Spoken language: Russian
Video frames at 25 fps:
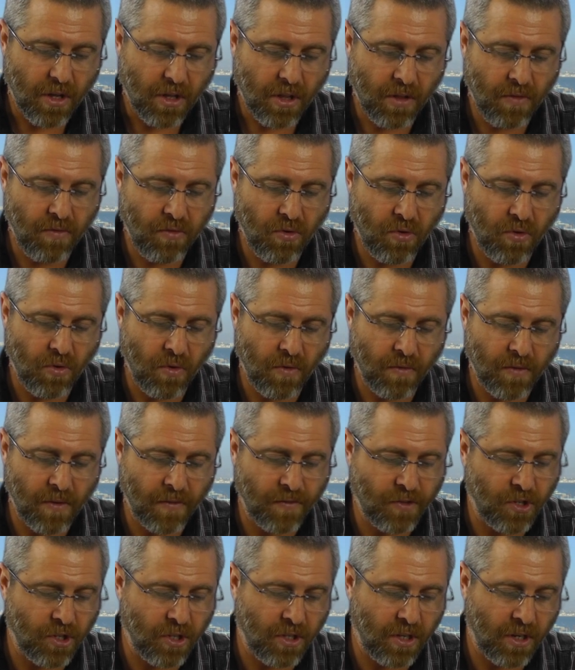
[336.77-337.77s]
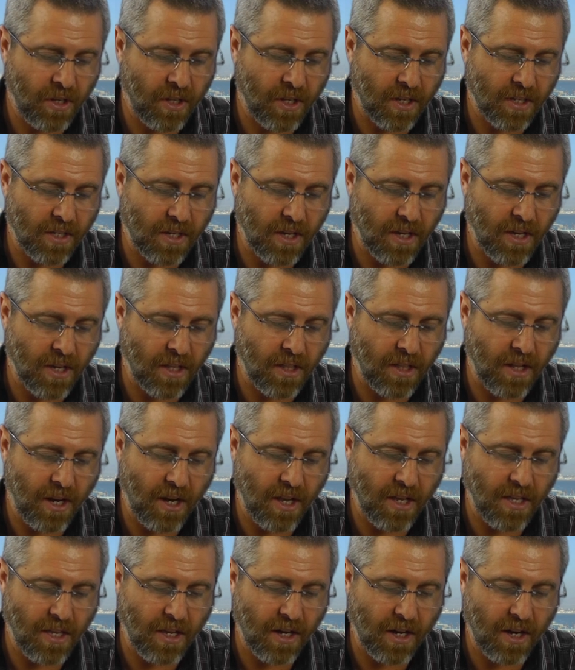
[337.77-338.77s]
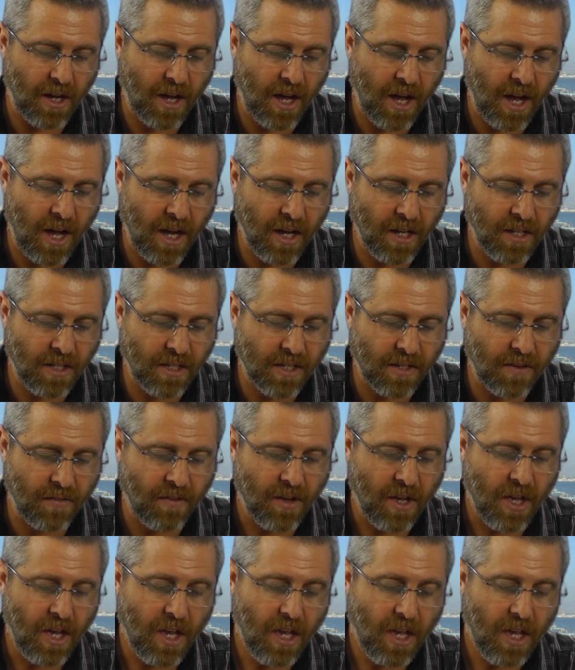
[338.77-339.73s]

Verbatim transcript: двух онов, четырнадцать однолетних агнцев